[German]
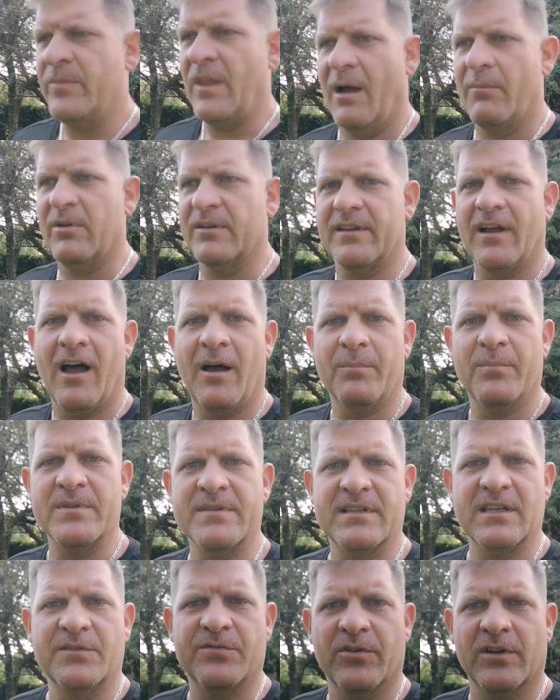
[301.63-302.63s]
Aber da hat man
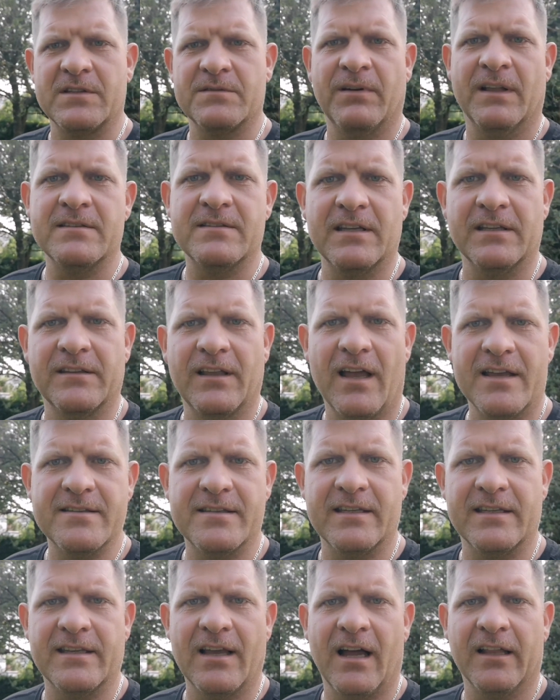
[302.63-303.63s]
sich vor 20,
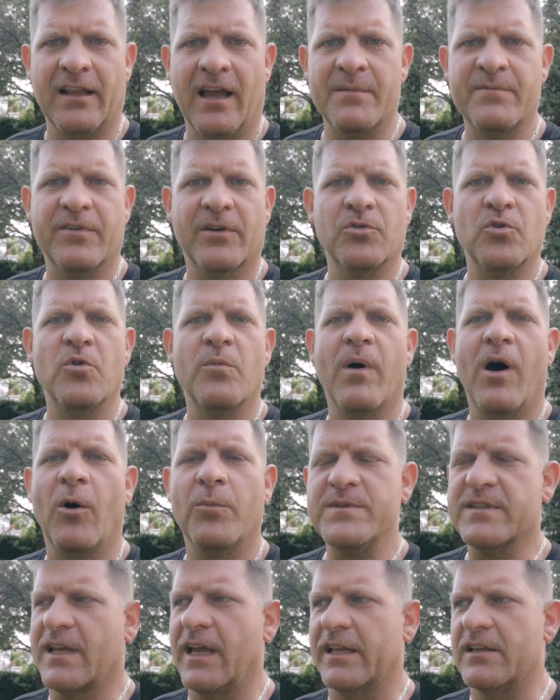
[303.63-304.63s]
30 Jahren einfach nur
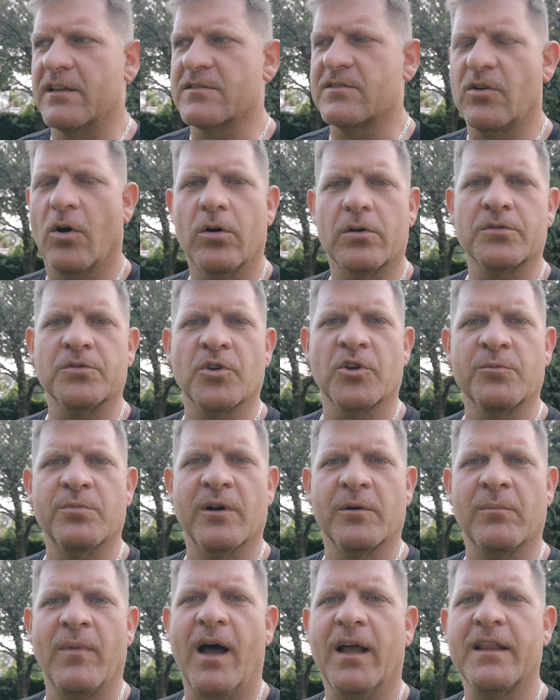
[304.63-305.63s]
überhaupt keine Sorgen
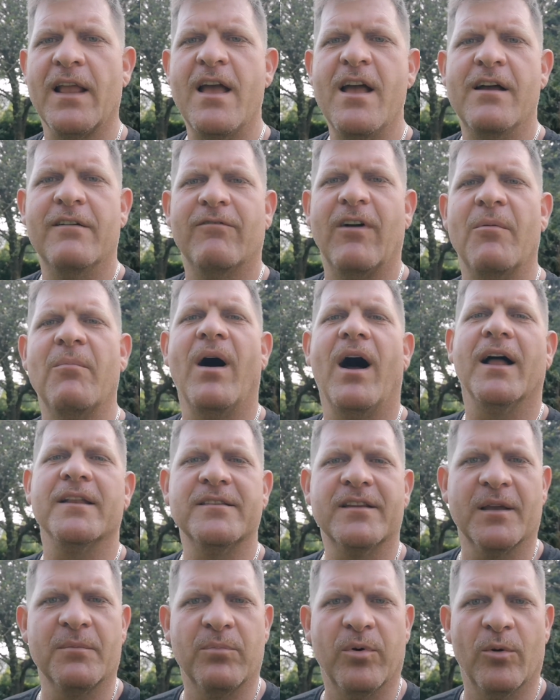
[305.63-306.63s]
drüber gemacht, weil man
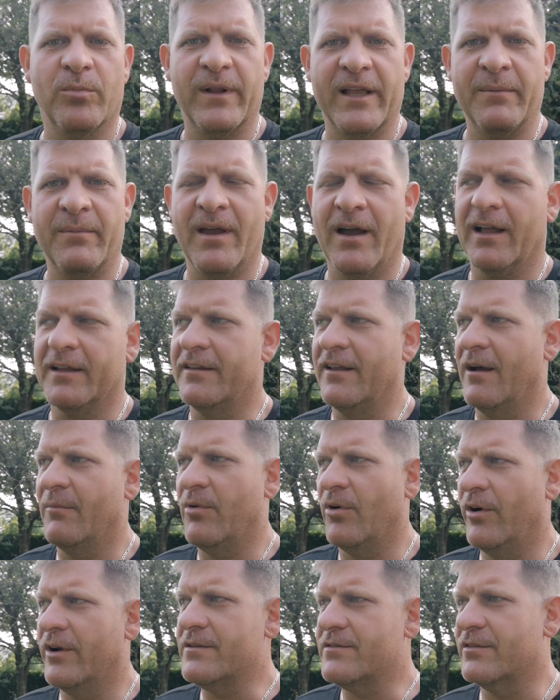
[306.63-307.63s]
andere Probleme hatte.
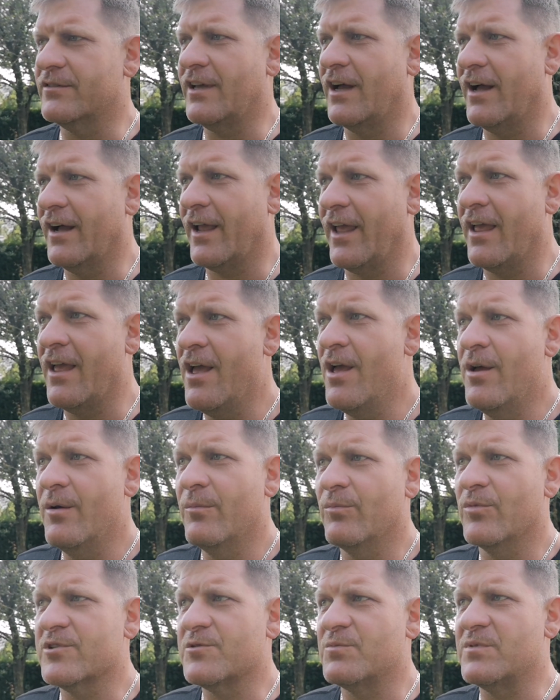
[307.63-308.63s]
Aber heutzutage
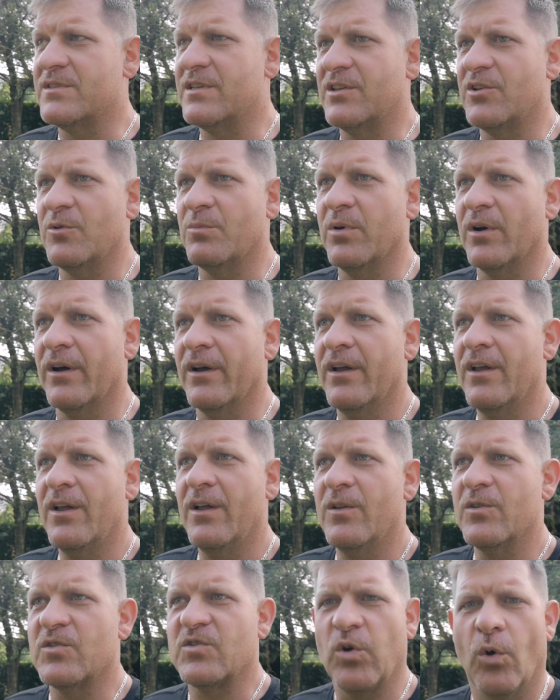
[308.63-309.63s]
muss man sich über
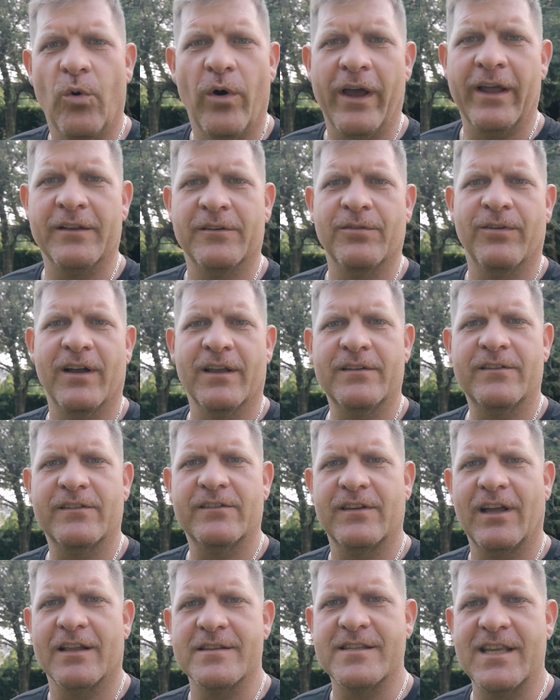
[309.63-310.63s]
so
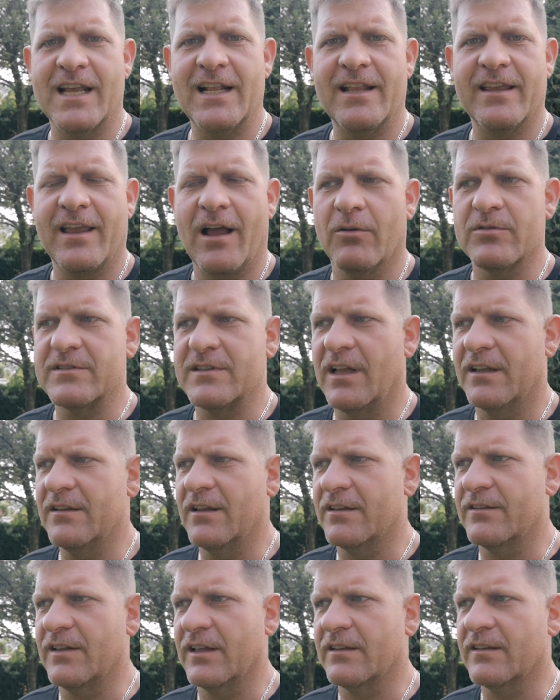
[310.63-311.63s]
etwas tatsächlich
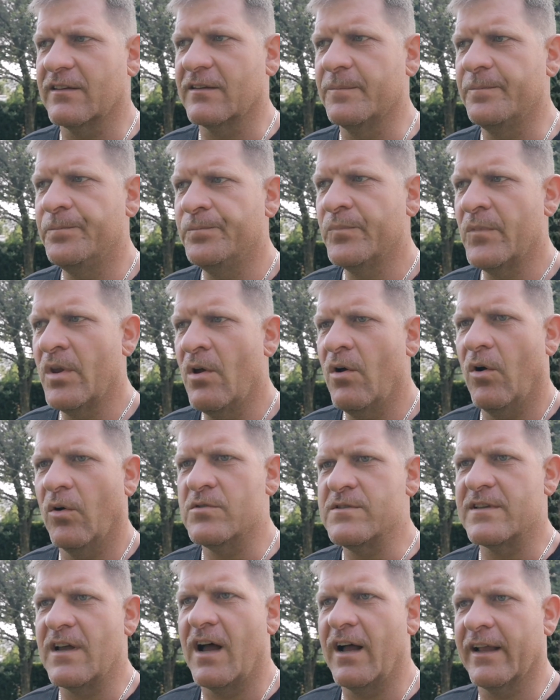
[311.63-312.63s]
auseinandersetzen
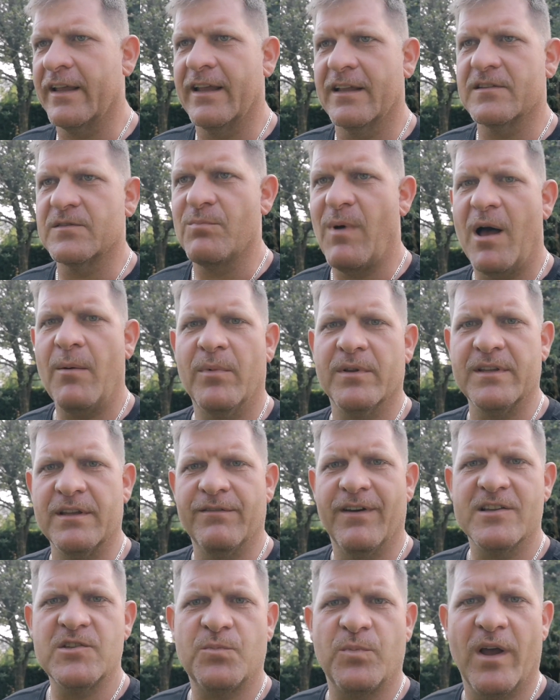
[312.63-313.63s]
und sagen, jetzt machen wir die
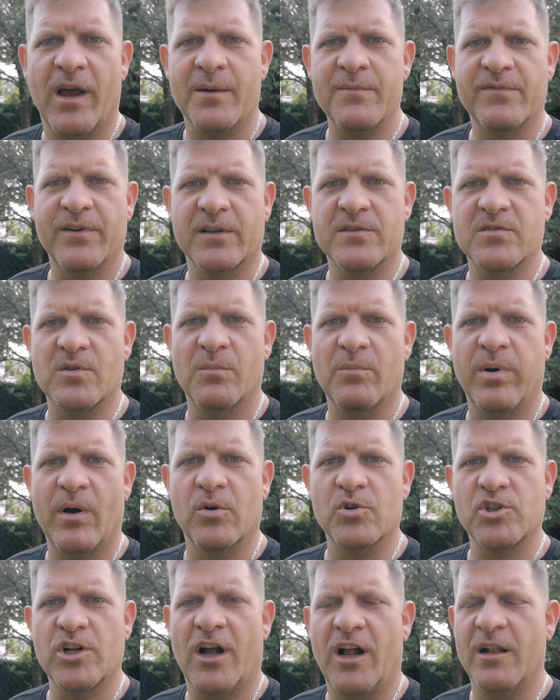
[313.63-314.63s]
Wespe einfach zum
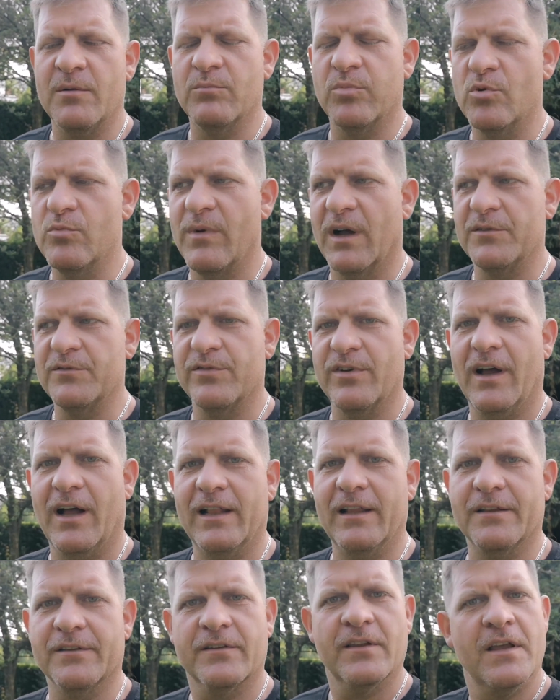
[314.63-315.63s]
pauschalen Buhmann für
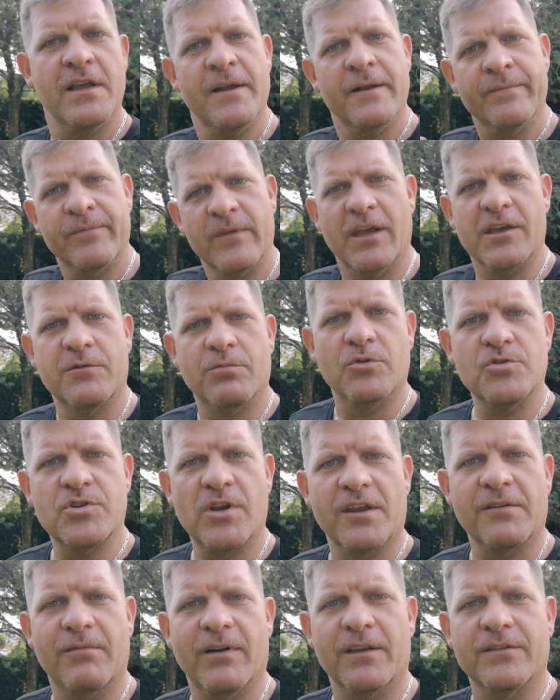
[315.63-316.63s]
alles. Ich wünsche
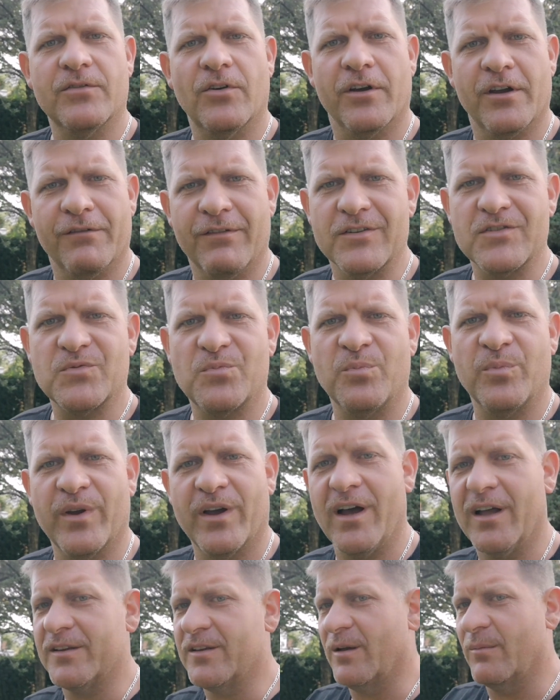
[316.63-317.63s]
euch was, euer
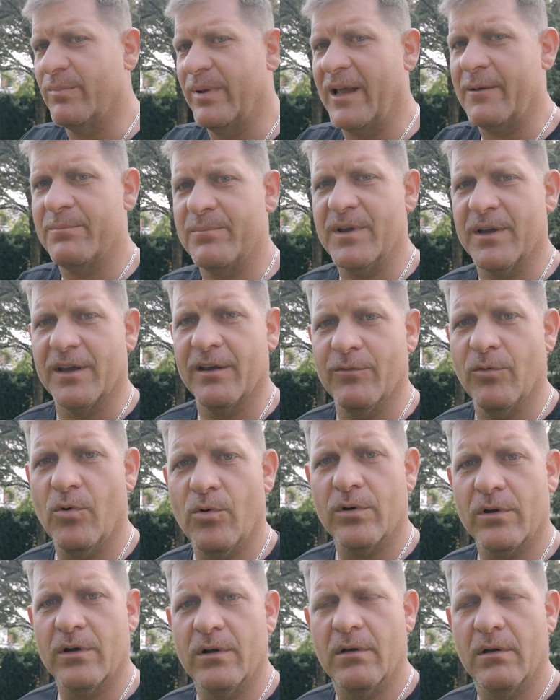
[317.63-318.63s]
Wespenberater bleibt mir
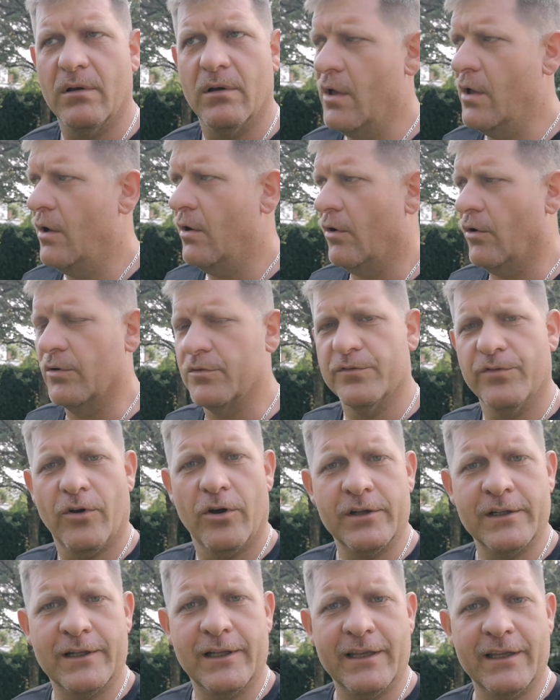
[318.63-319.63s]
gewogen und
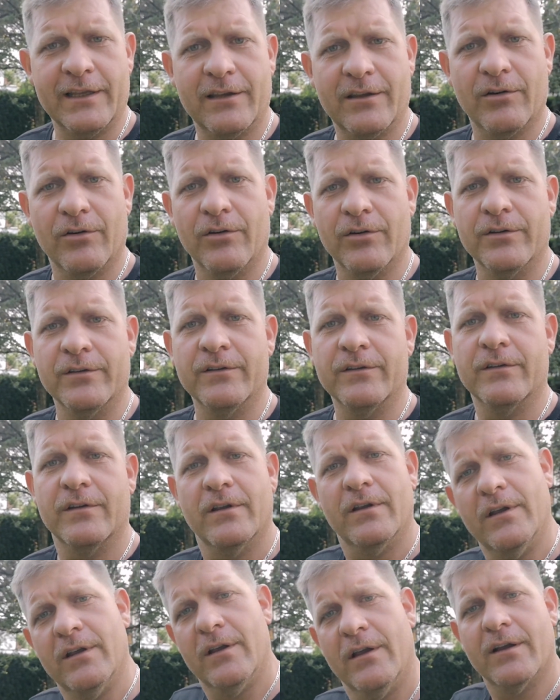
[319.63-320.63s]
freundlich und
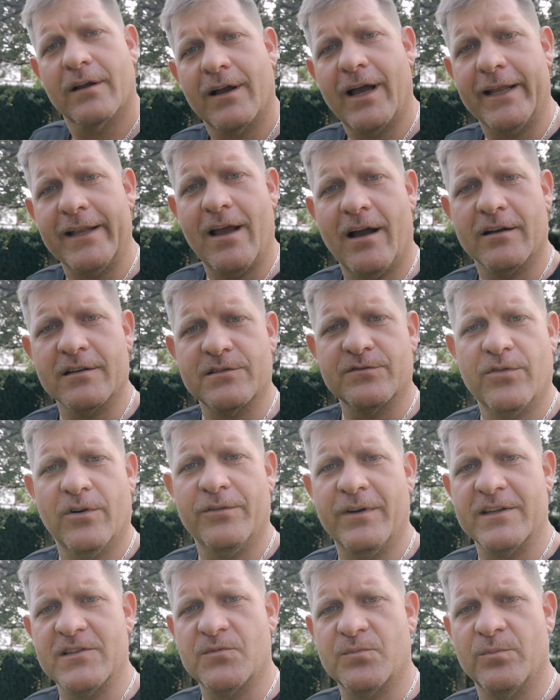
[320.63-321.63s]
keine Angst
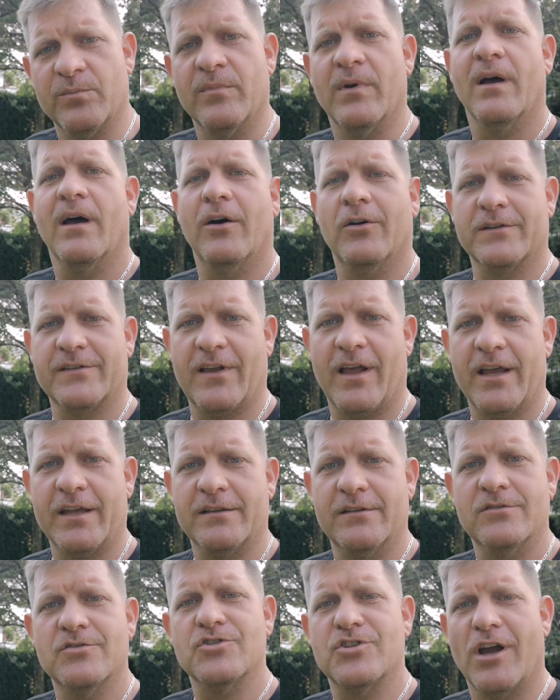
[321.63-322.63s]
vor Wespen. Haut's
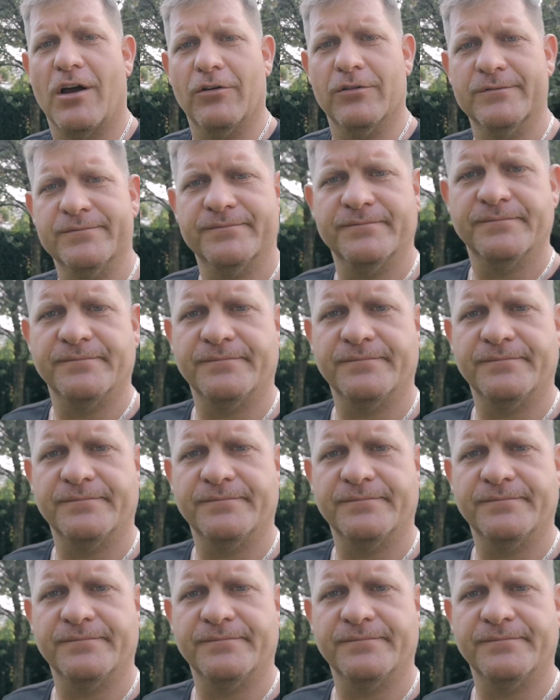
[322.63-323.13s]
rein, ciao.